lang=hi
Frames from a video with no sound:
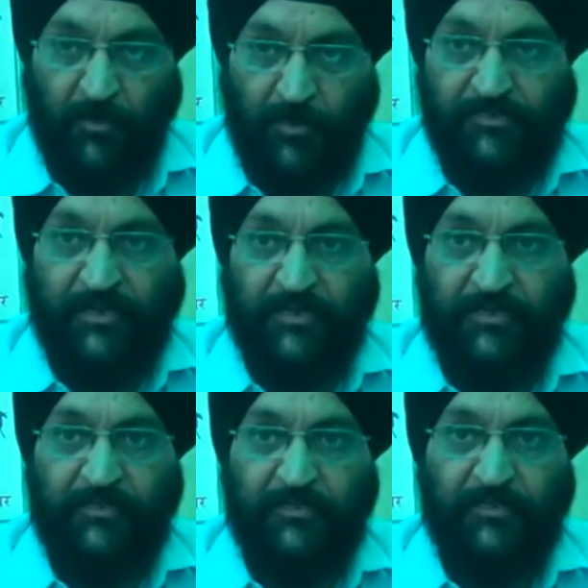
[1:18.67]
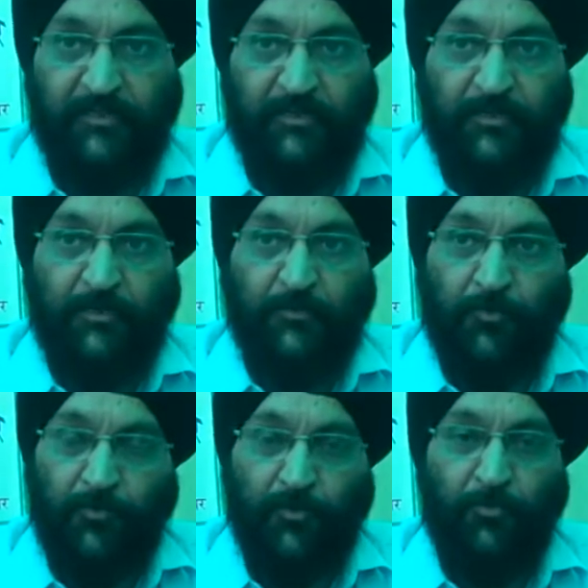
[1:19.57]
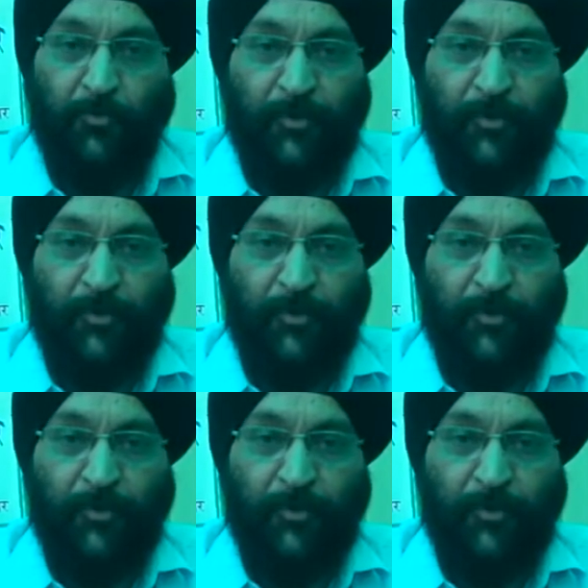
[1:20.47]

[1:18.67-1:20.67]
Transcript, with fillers: ऑर्डर जारी कर दिए हैं उनको